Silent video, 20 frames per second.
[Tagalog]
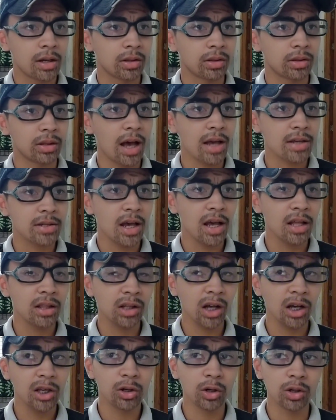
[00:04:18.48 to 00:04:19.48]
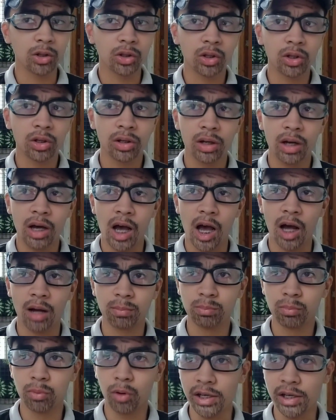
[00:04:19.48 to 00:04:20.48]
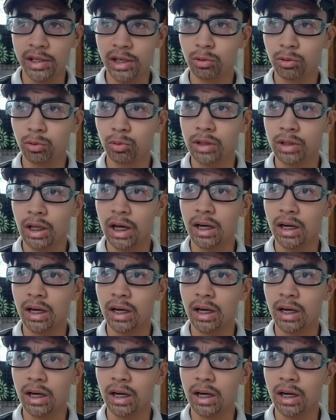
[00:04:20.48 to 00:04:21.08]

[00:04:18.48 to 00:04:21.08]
Nasaan ngayon ang buhay na tuta?